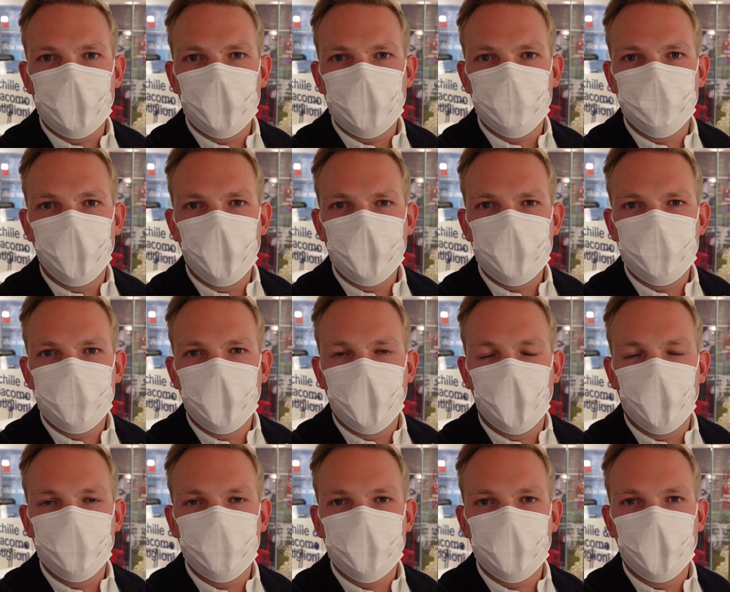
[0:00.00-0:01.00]
La
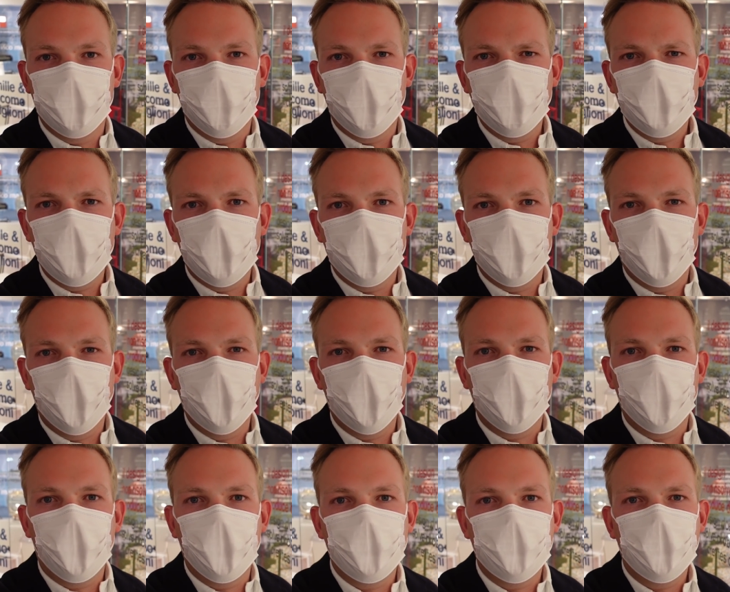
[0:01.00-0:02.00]
Spezia und Savona, wo auch
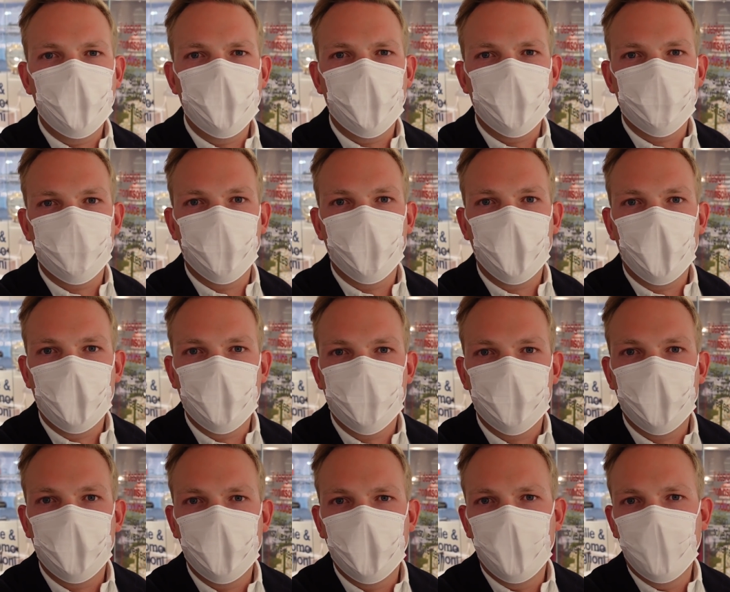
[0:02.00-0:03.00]
nochmal ein Landausflug
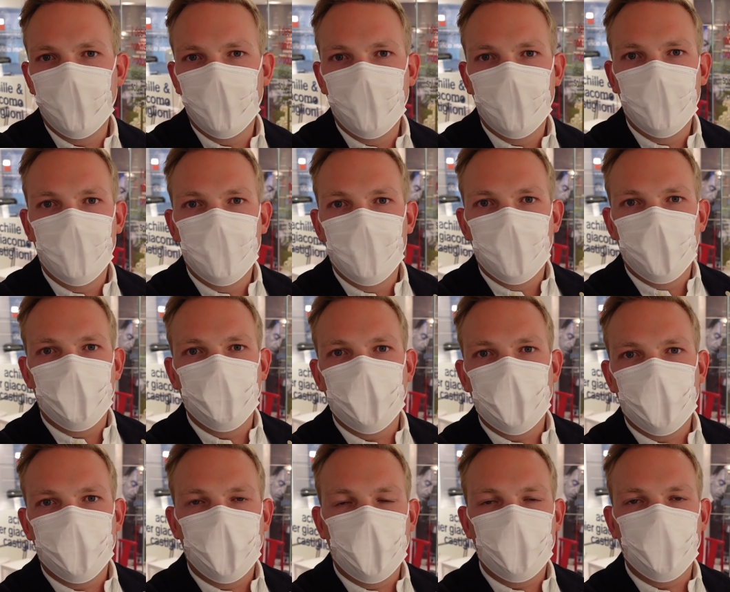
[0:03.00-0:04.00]
ansteht. Und
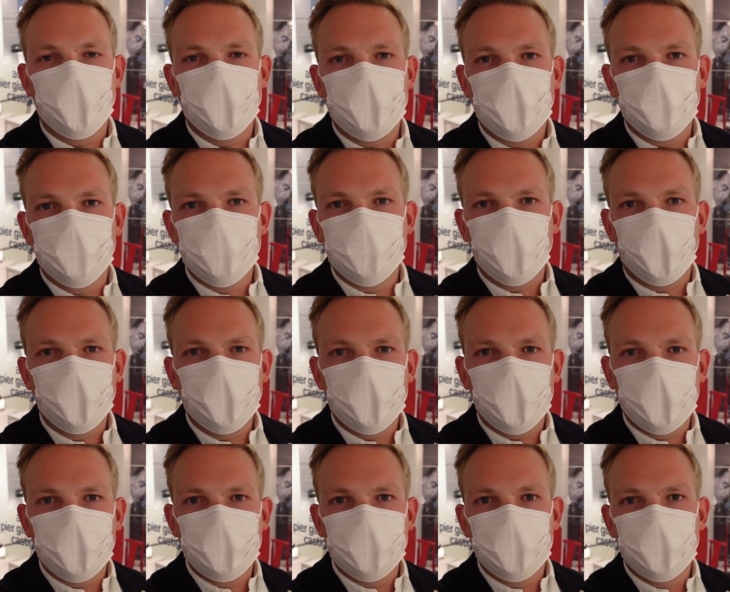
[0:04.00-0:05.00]
ich werde euch die
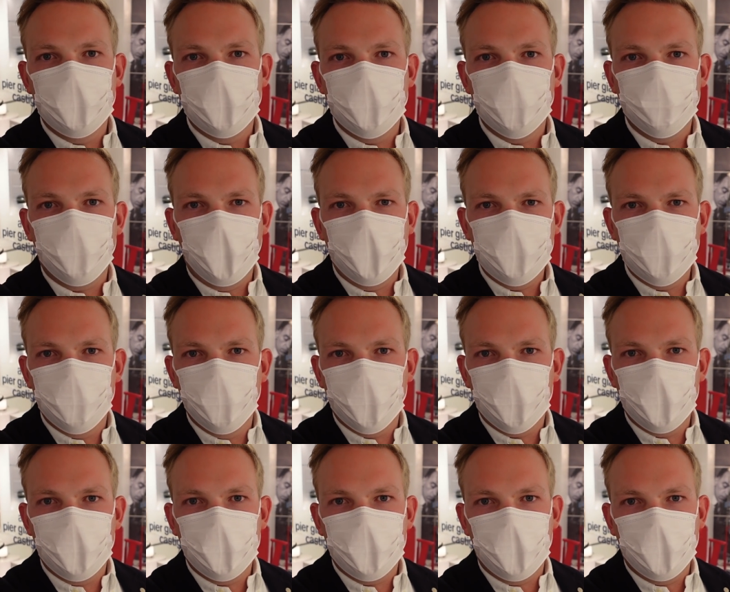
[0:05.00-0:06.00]
besonderen äh,
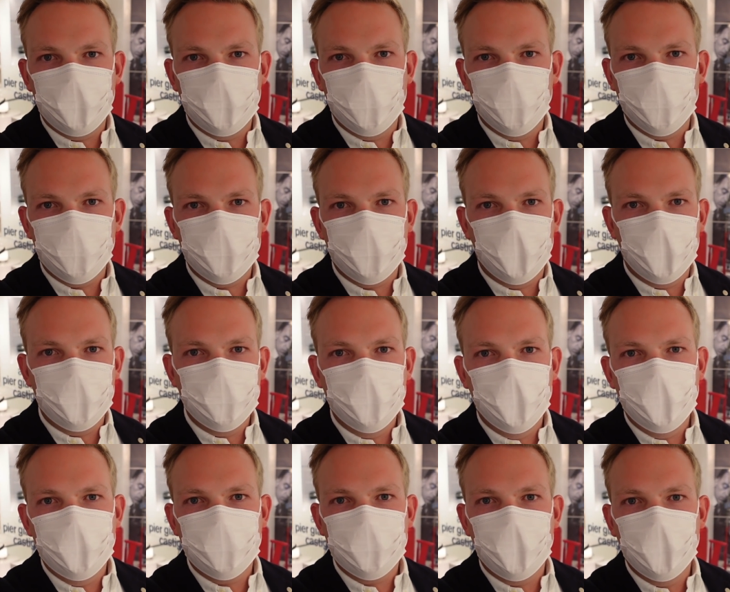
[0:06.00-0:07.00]
Speisemöglichkeiten hier noch zeigen.
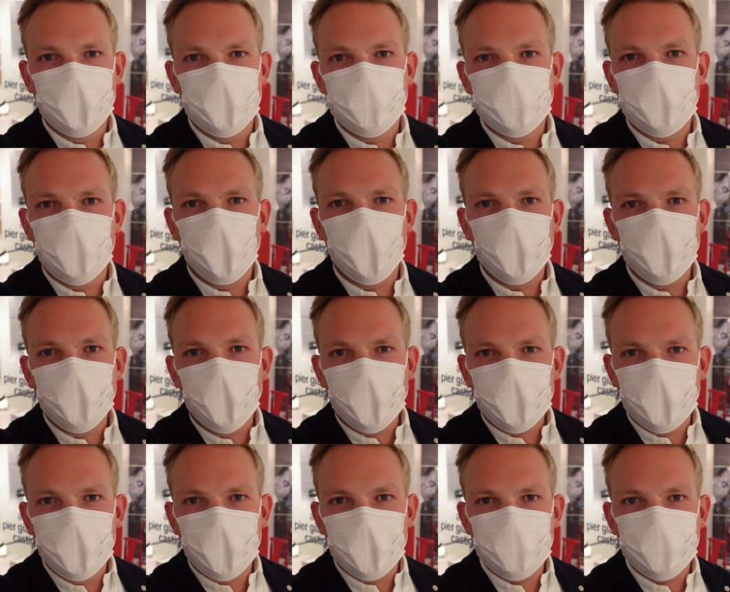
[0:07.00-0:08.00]
Denn es geht ins
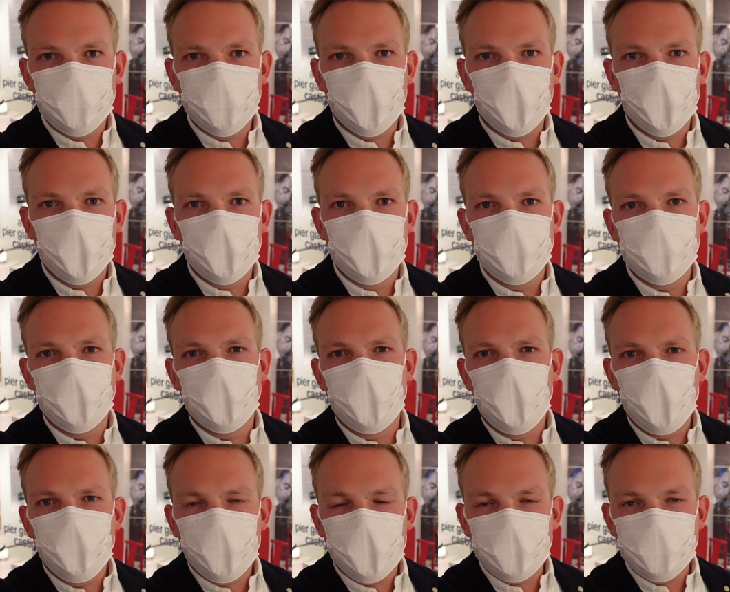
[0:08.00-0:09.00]
Teppanyaki-Restaurant, in The
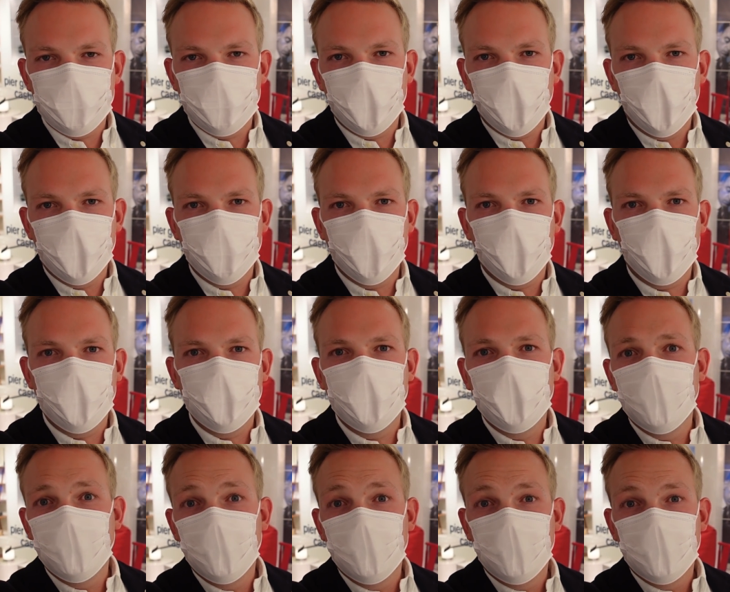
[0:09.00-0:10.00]
Lab Restaurant, wo man
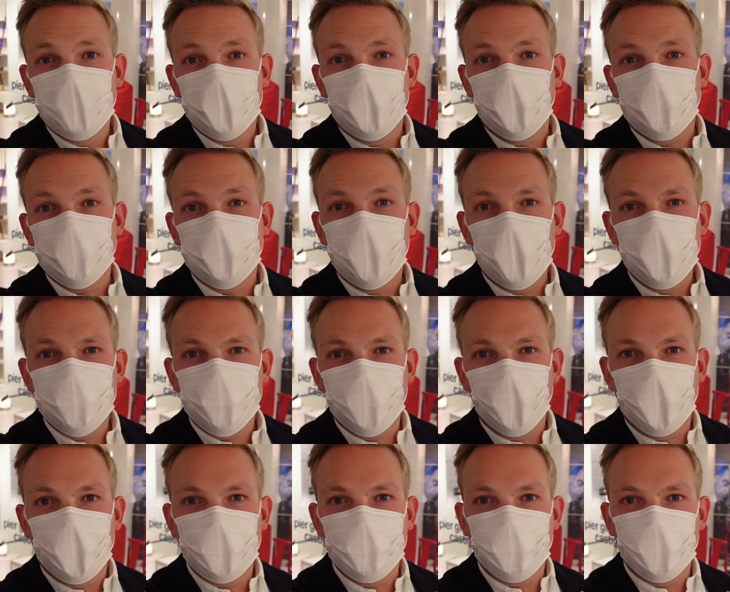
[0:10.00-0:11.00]
dann auch selbst
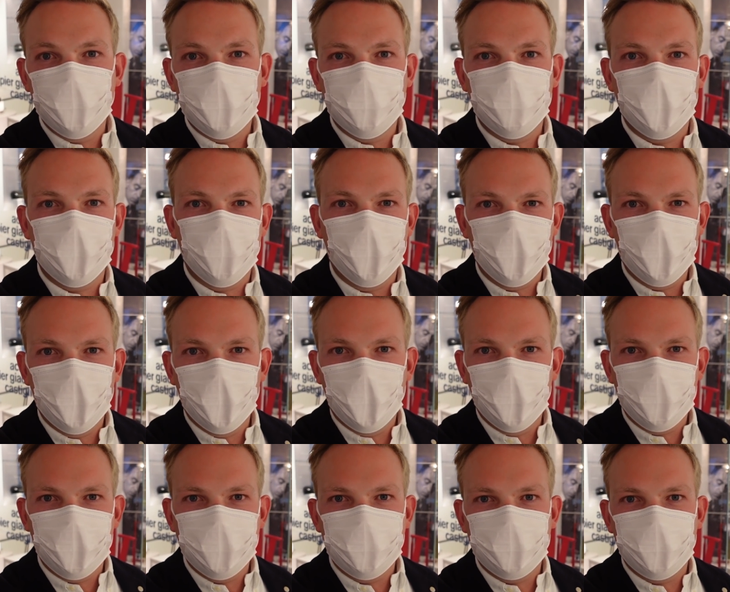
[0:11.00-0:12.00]
kochen muss. Mal gucken,
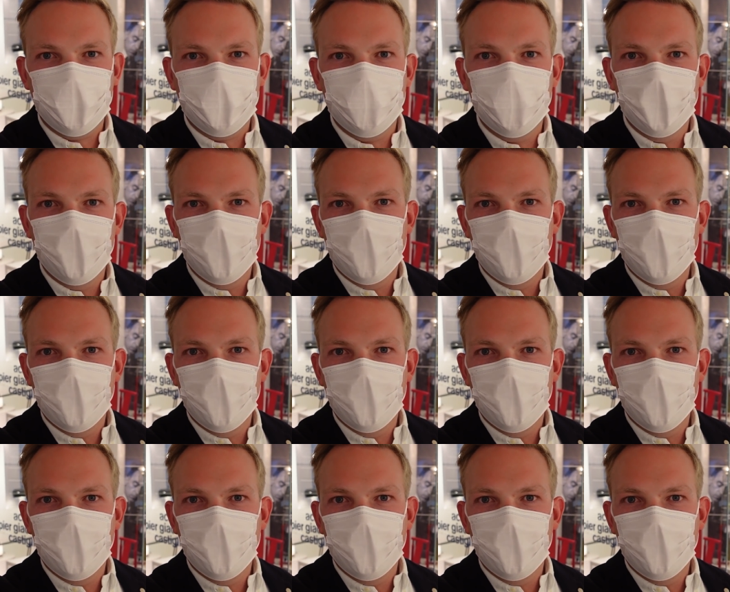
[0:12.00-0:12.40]
ob das dann